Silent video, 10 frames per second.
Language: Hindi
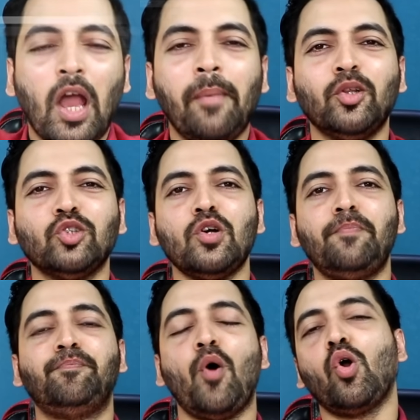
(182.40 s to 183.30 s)
तो यहाँ पे
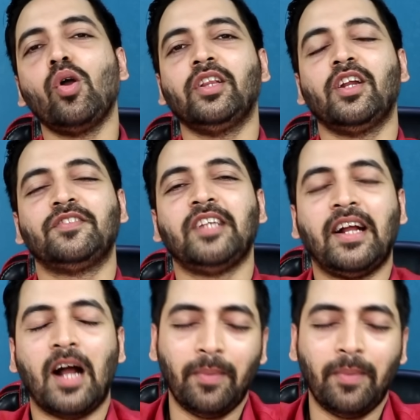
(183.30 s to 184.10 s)
दोस्तों पोको की तरफ से